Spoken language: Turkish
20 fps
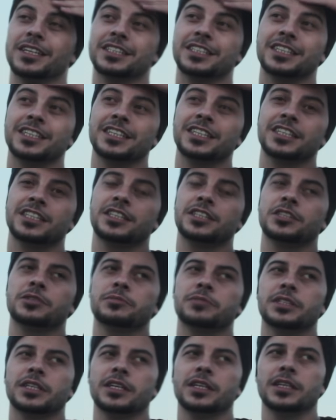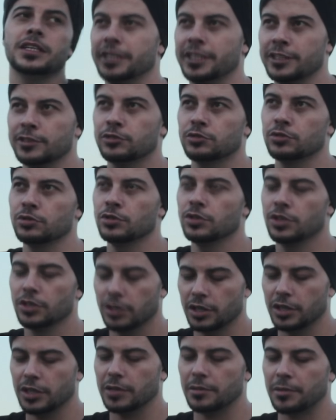askere gittiğimde ilk gün
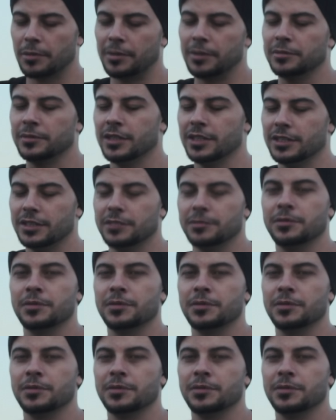babamdan